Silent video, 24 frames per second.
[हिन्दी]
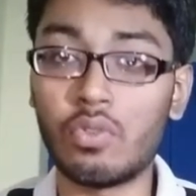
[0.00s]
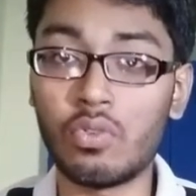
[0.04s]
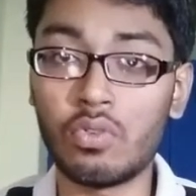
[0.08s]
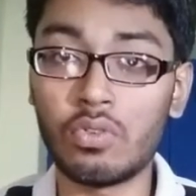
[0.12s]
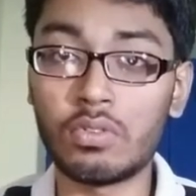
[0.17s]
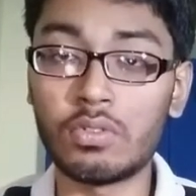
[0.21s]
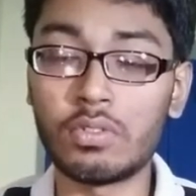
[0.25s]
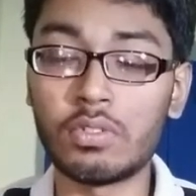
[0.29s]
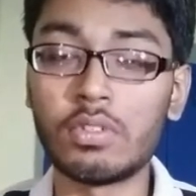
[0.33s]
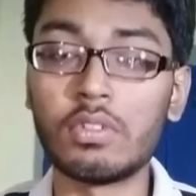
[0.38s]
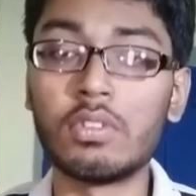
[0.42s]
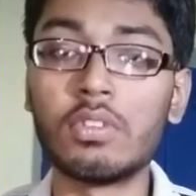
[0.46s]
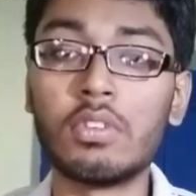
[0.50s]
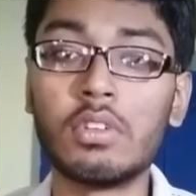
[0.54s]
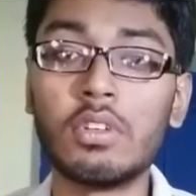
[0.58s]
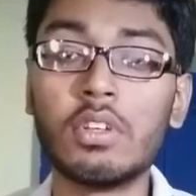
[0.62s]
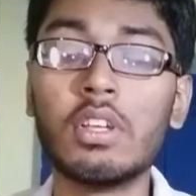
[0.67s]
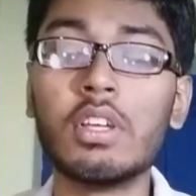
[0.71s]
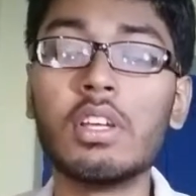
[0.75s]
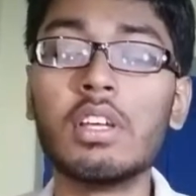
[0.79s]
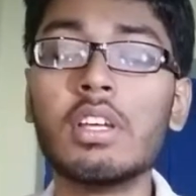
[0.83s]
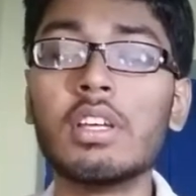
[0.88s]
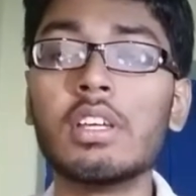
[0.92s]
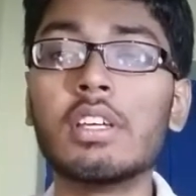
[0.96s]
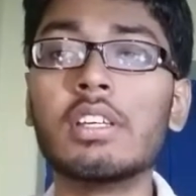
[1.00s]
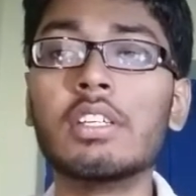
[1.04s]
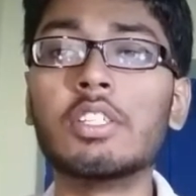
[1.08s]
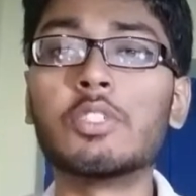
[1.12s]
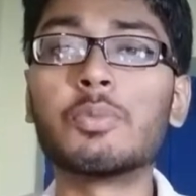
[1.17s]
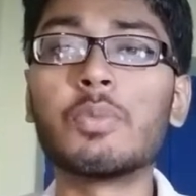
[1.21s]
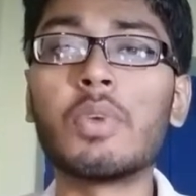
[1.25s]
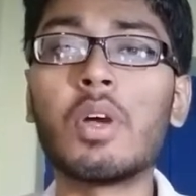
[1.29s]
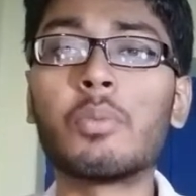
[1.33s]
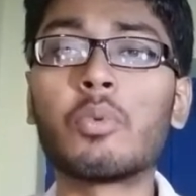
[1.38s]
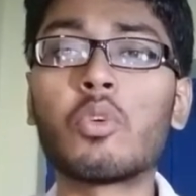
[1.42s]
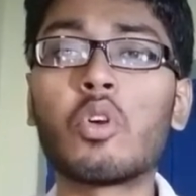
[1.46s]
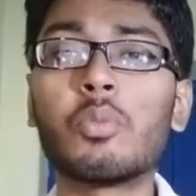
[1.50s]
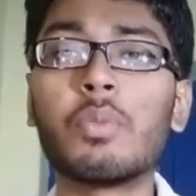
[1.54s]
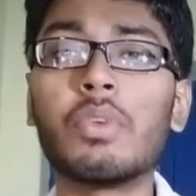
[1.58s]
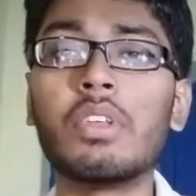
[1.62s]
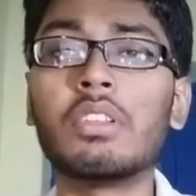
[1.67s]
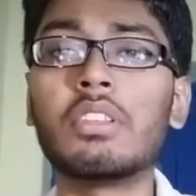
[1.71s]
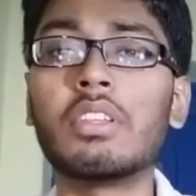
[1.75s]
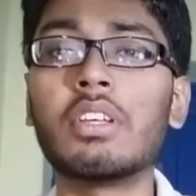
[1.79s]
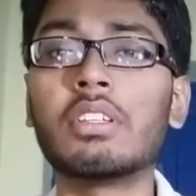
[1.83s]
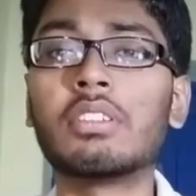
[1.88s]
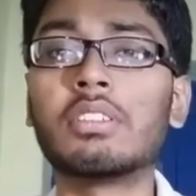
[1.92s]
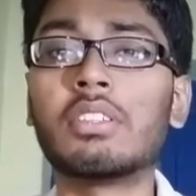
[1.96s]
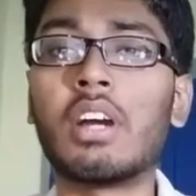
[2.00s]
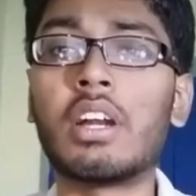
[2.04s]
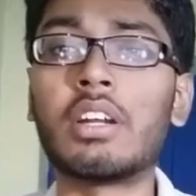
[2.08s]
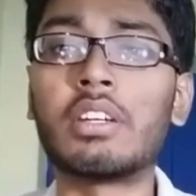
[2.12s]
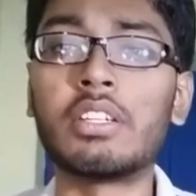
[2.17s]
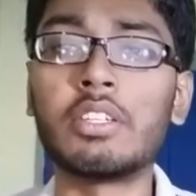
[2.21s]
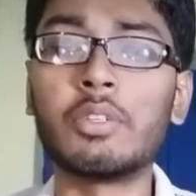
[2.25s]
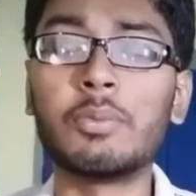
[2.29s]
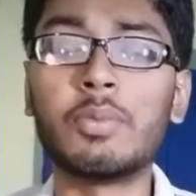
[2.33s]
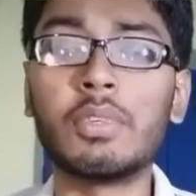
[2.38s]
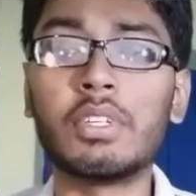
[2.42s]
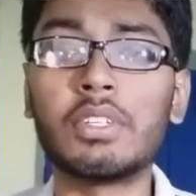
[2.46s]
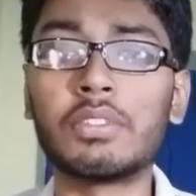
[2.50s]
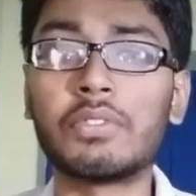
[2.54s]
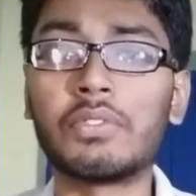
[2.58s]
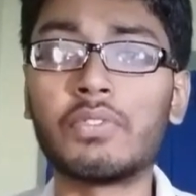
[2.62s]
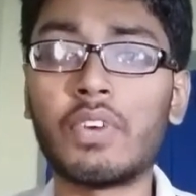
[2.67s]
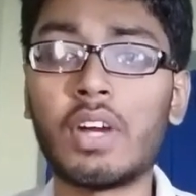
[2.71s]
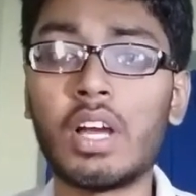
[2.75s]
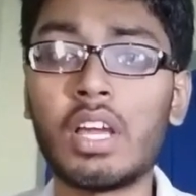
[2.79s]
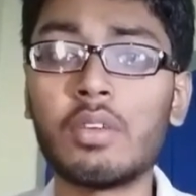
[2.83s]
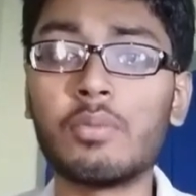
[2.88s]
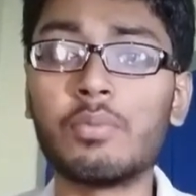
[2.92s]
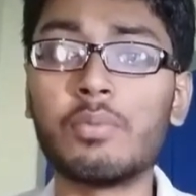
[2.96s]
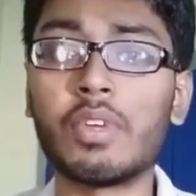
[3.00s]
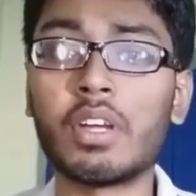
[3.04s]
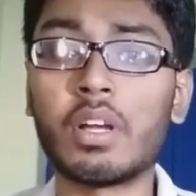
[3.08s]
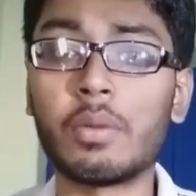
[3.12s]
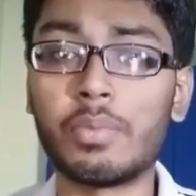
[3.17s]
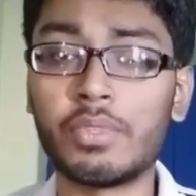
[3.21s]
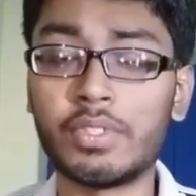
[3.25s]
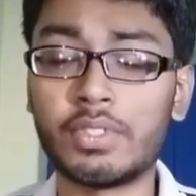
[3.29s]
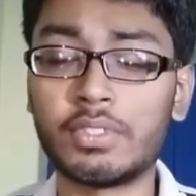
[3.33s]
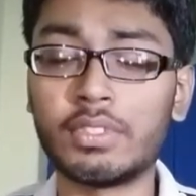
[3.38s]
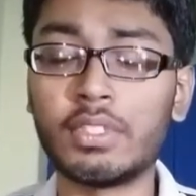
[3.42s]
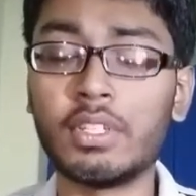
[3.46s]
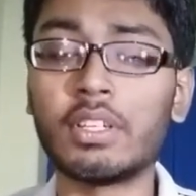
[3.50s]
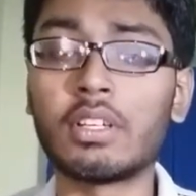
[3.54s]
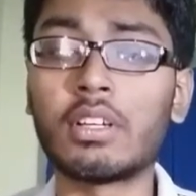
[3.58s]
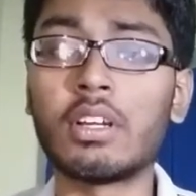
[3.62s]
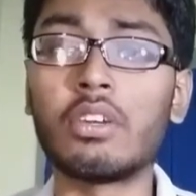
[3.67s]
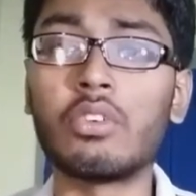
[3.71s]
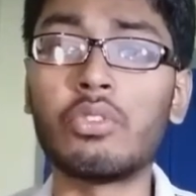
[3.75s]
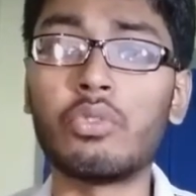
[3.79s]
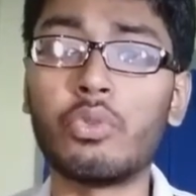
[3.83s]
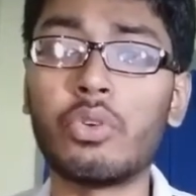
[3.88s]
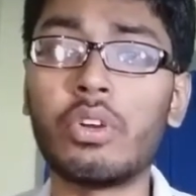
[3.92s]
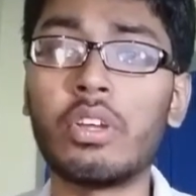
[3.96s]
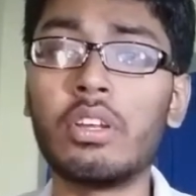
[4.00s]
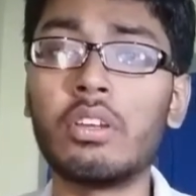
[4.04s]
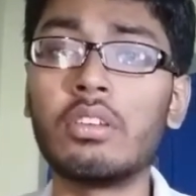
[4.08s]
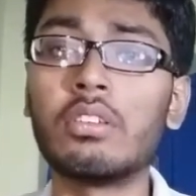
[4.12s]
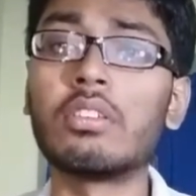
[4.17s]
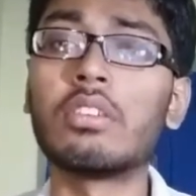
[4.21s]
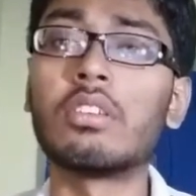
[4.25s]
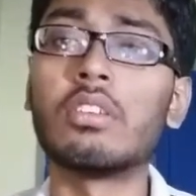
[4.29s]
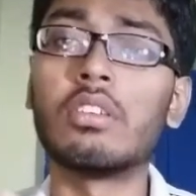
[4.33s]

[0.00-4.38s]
नोट इसमें आपको मिलता है थर्टीन प्लस फाइव मेगा पिक्सल का डुअल